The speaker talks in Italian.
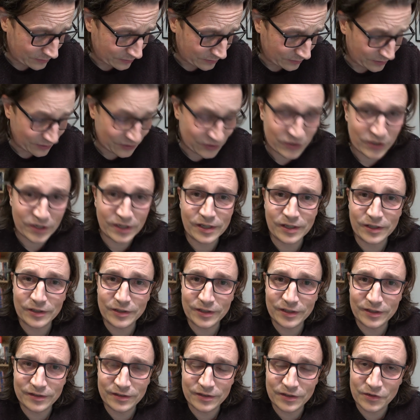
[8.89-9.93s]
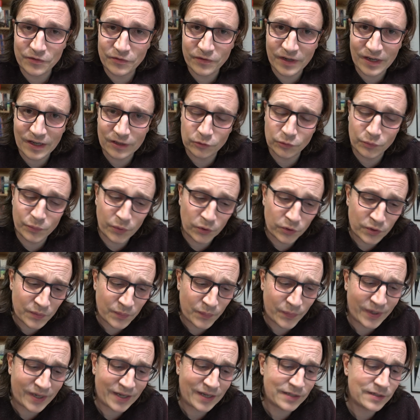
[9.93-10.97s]
ricerca di significato, un po' di
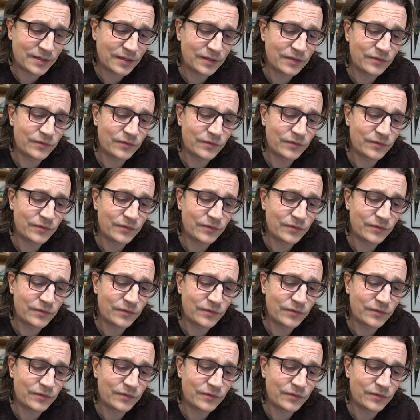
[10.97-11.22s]
pace,